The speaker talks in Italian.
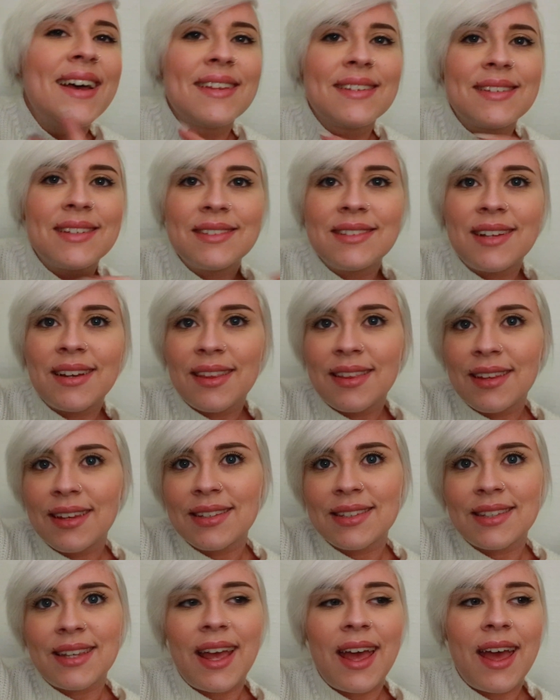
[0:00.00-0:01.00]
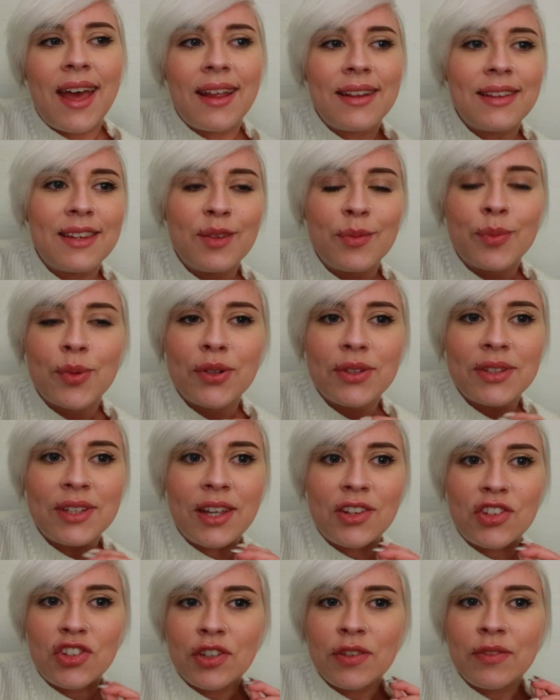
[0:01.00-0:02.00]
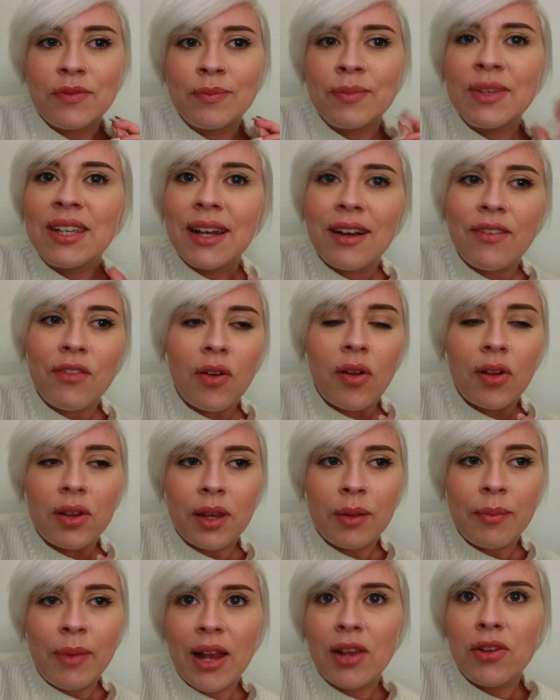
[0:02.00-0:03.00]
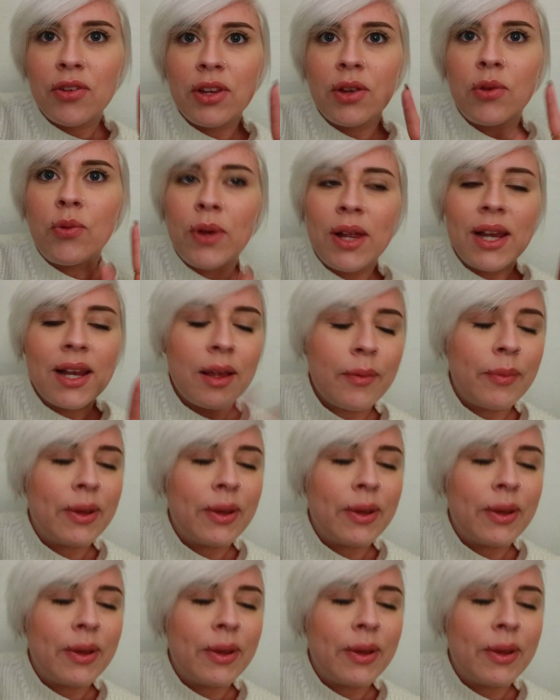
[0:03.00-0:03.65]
Stranger Things è tipo 10.000 volte meglio di quella,